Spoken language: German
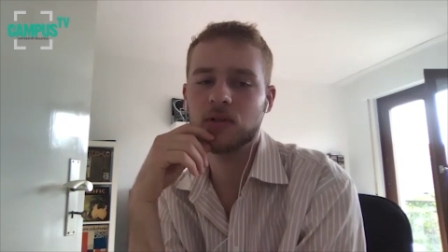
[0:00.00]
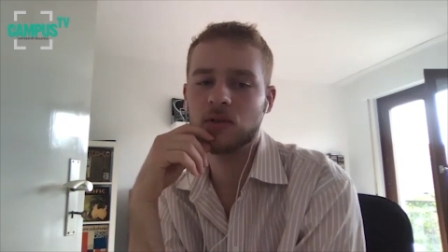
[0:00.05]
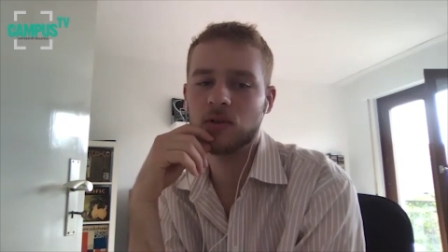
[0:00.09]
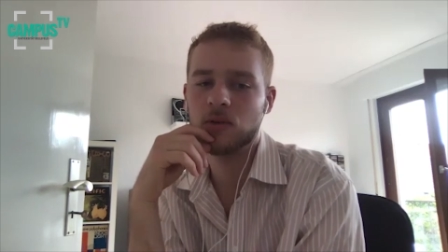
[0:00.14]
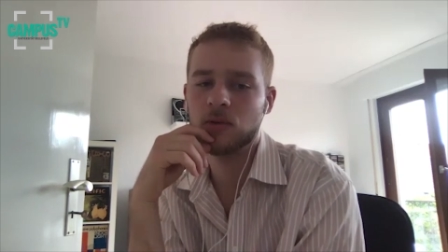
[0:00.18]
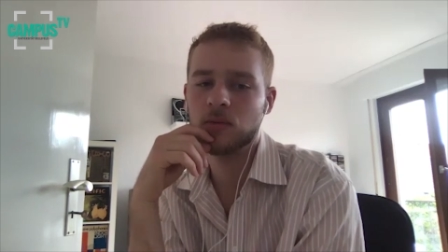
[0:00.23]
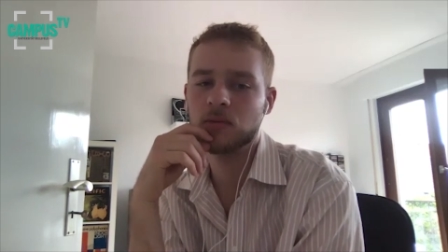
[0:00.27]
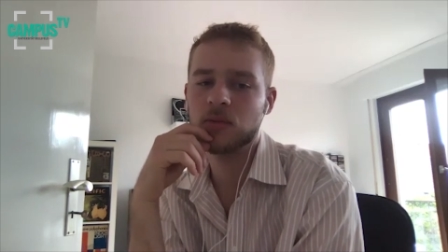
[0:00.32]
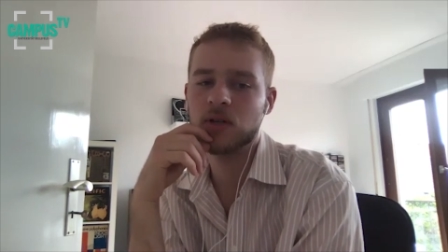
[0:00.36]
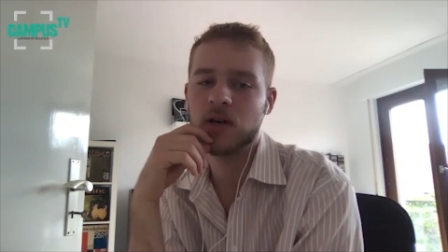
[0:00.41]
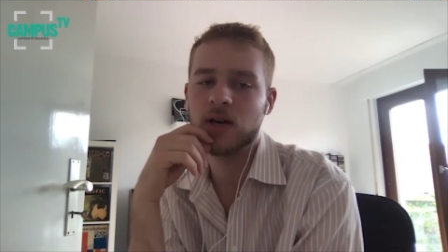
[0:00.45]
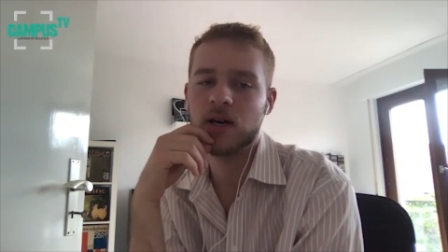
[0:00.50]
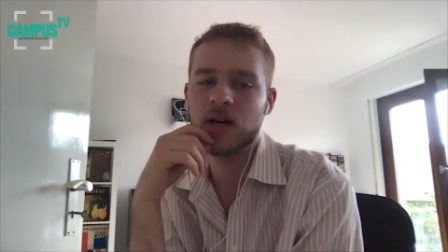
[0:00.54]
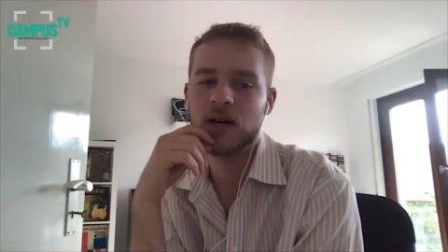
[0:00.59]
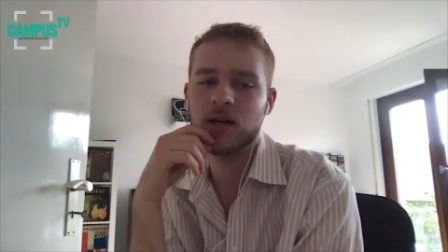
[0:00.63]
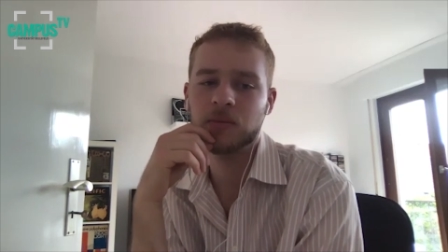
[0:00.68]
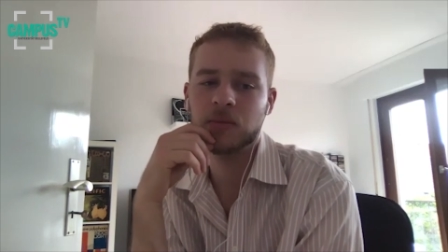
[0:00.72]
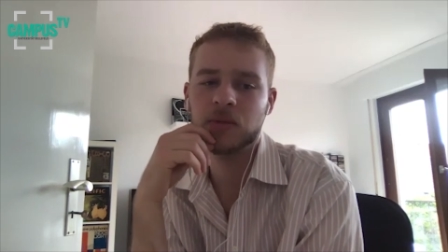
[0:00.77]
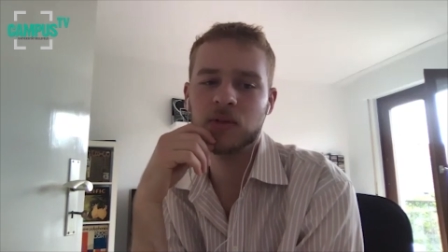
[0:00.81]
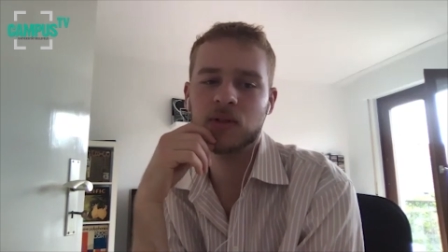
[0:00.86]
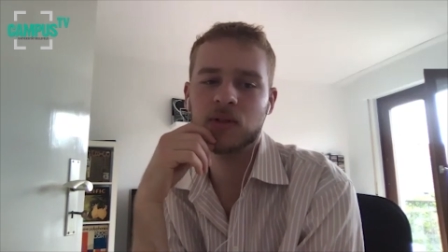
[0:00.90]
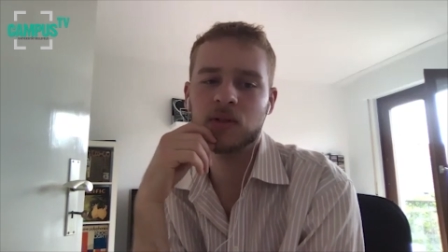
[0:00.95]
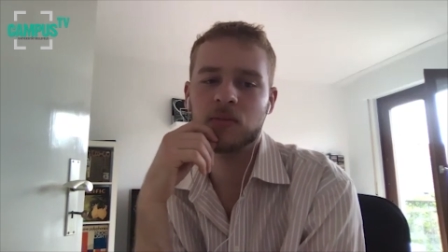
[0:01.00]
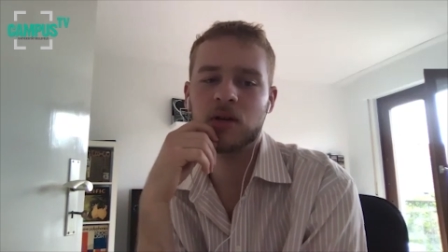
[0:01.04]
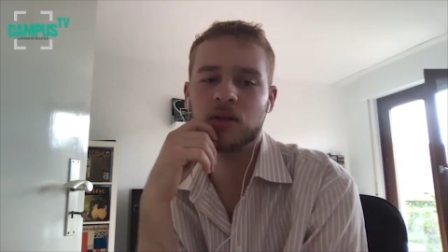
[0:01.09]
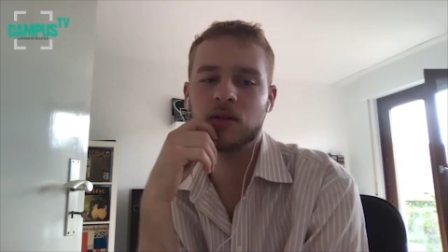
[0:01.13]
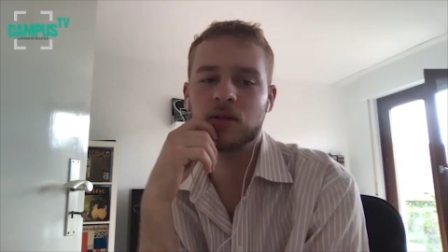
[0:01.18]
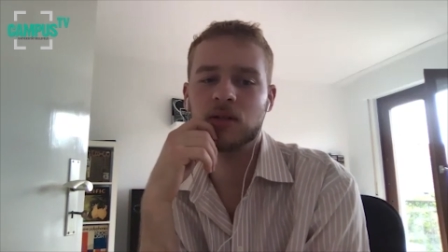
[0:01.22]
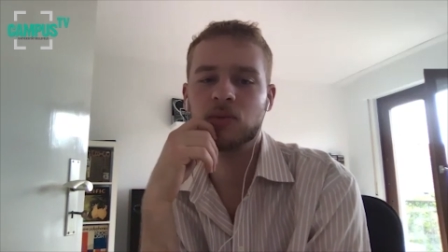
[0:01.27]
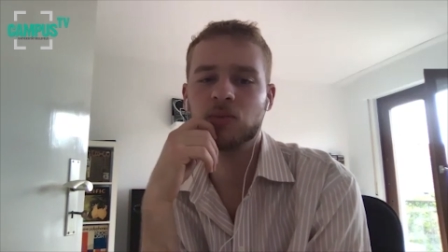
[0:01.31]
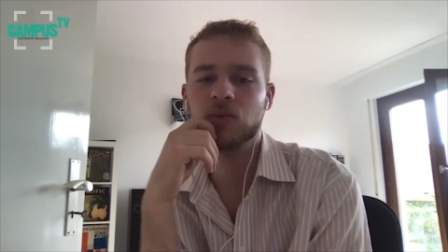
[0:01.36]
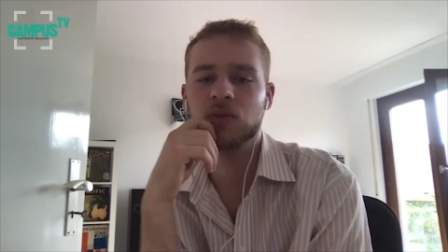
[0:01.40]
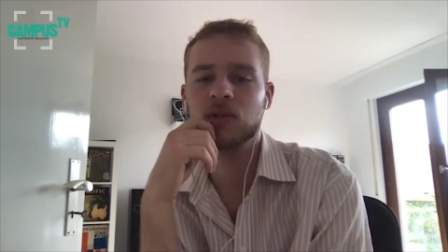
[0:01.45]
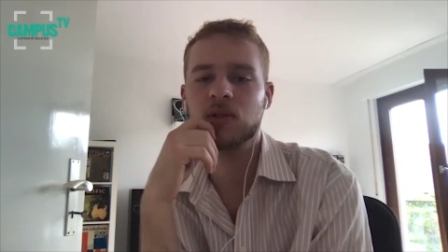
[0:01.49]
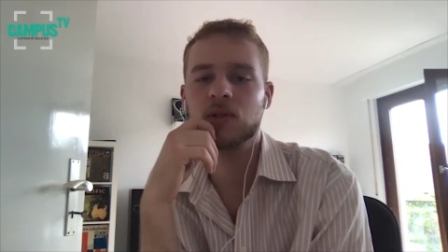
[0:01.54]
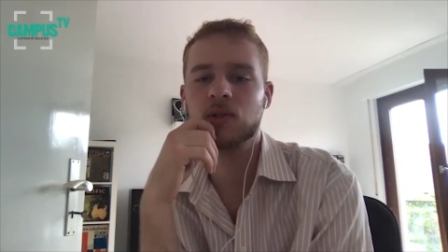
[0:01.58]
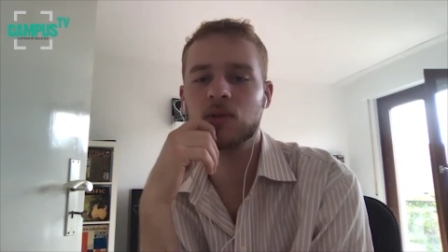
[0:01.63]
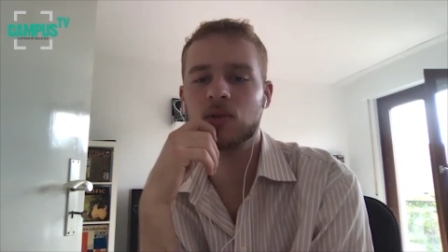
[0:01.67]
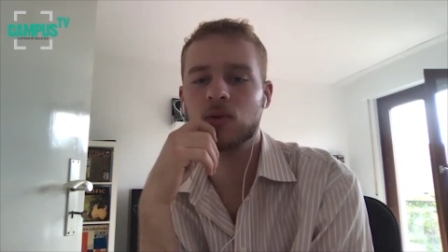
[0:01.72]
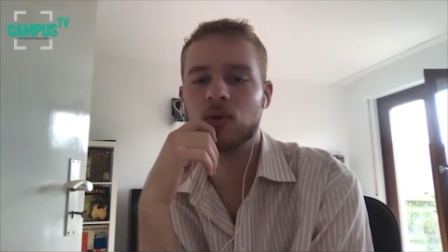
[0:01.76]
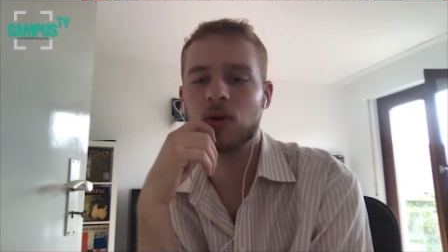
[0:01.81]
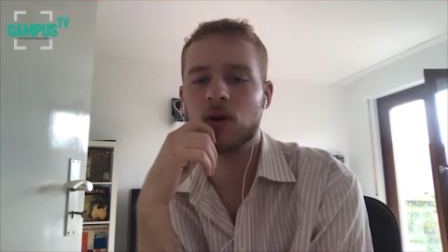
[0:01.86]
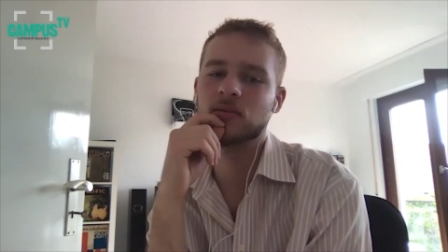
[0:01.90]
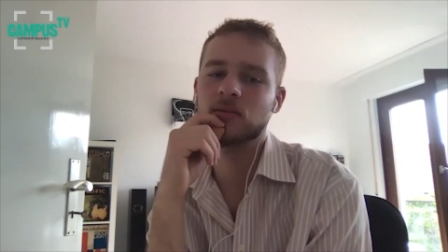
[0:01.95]
um da halt mitzumachen, die Musik
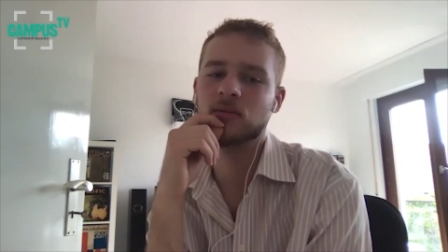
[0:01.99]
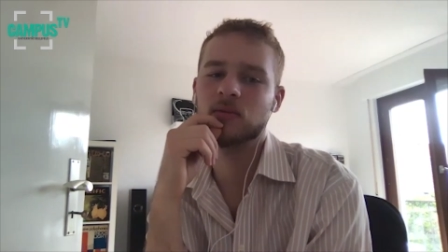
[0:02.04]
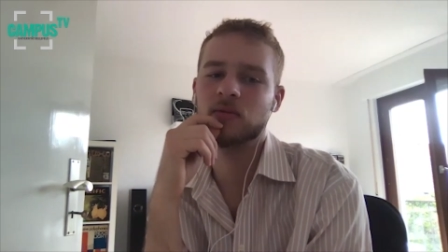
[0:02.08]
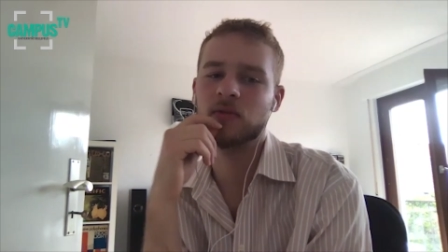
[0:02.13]
zu hören.